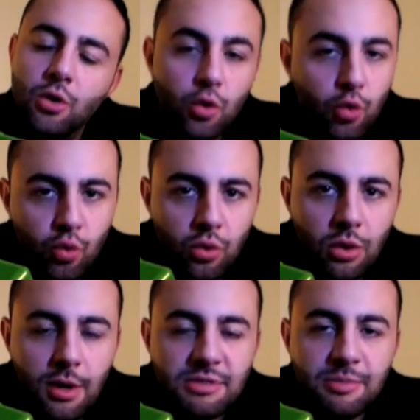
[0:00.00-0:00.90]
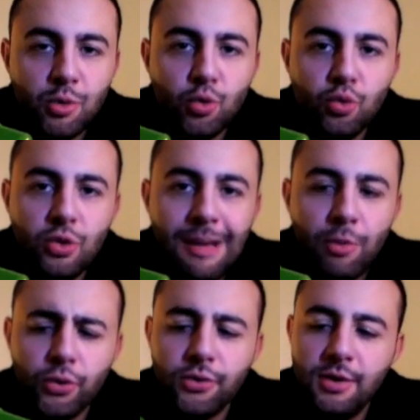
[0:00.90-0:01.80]
le goût euh, un petit peu doux de la
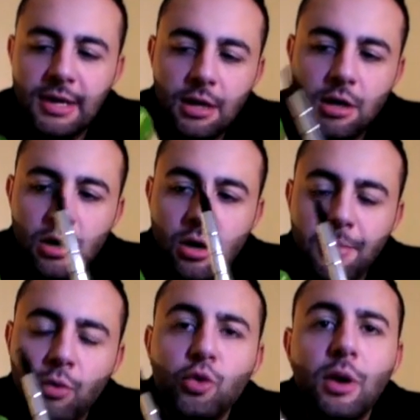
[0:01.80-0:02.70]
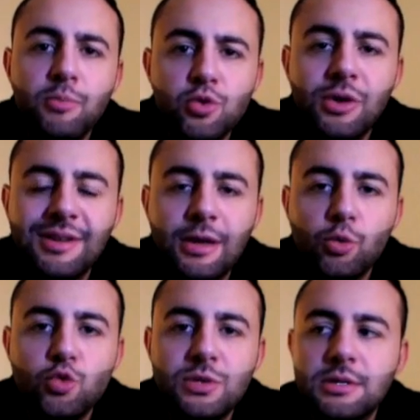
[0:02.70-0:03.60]
menthe. Euh, mais on vous donnera plus de détails
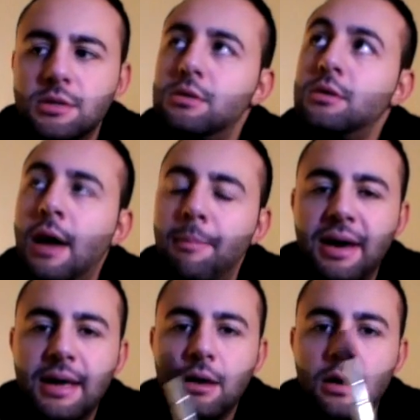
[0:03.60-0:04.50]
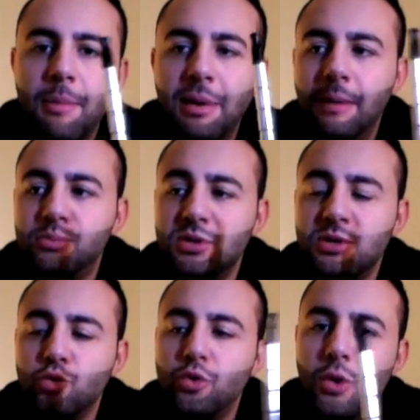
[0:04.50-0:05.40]
tout de suite après, après la
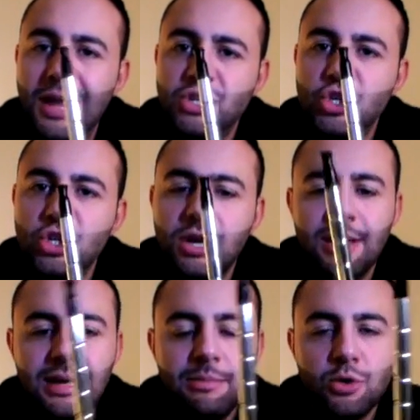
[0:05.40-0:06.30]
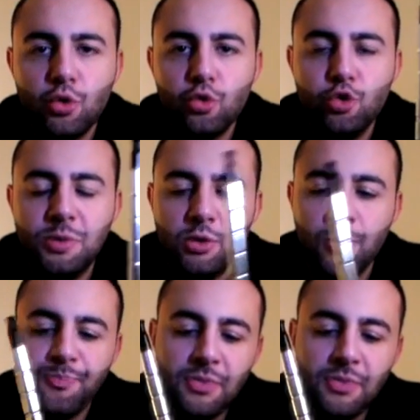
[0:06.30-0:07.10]
présentation de la chicha et bien sûr du tuyau.